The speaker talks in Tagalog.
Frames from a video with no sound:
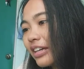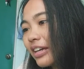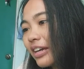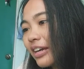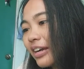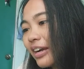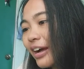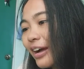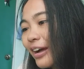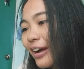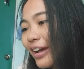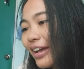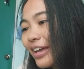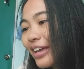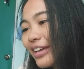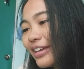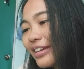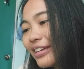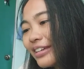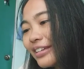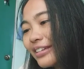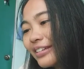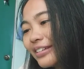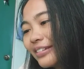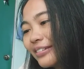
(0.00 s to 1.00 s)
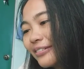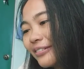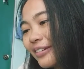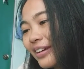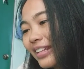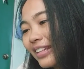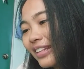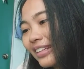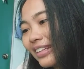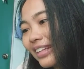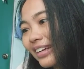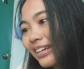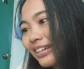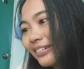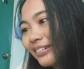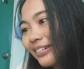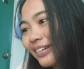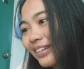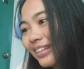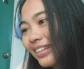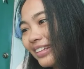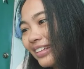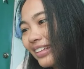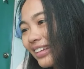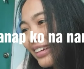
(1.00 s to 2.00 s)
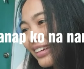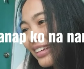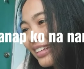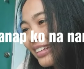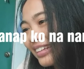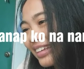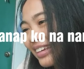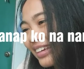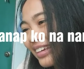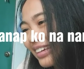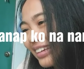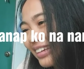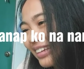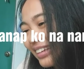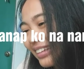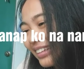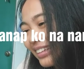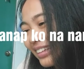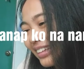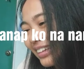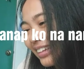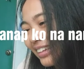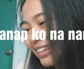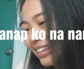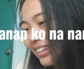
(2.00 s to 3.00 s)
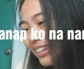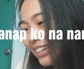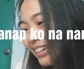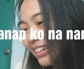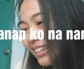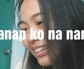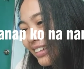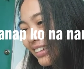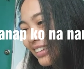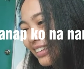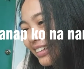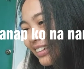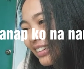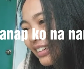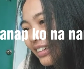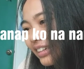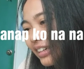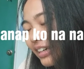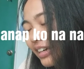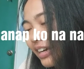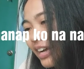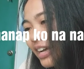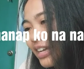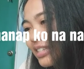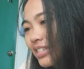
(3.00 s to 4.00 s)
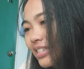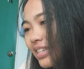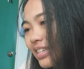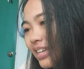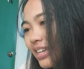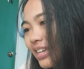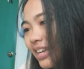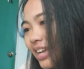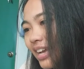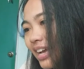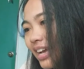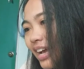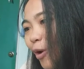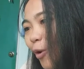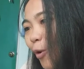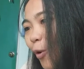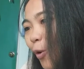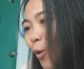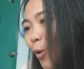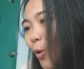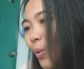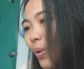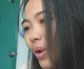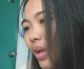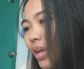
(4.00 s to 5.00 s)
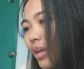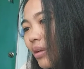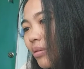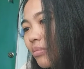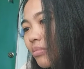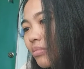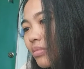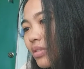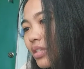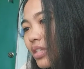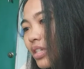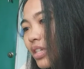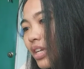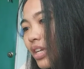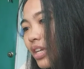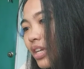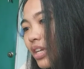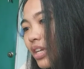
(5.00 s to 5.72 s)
Hey! Oh, Wait lang, wait lang. Teka lang, teka lang. Asa na? OMG! Wait.